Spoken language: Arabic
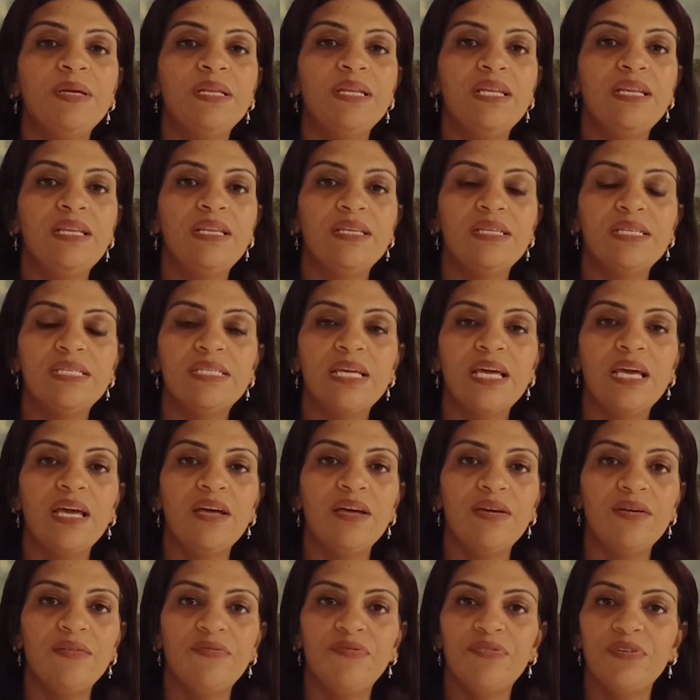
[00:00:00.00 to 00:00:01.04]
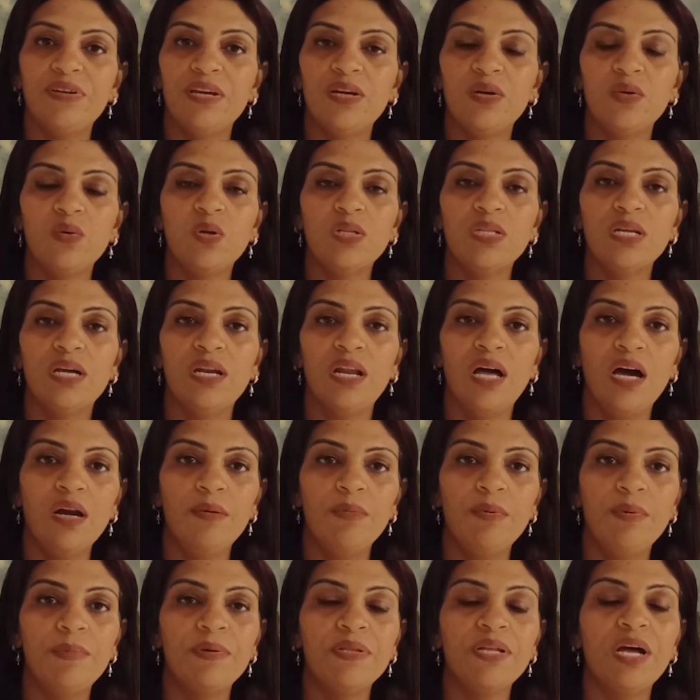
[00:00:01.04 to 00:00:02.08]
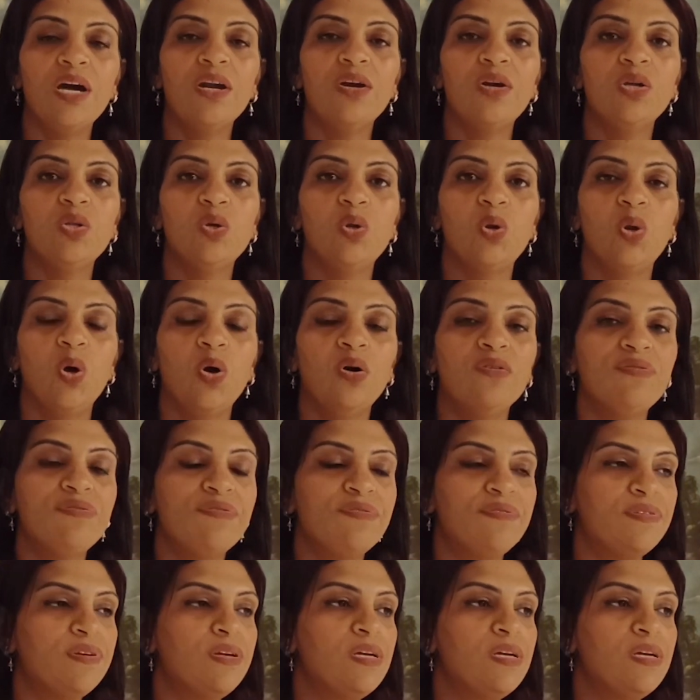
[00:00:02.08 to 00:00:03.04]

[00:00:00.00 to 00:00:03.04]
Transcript: من النساء في الوطن العربي بيتعرضوا للعنف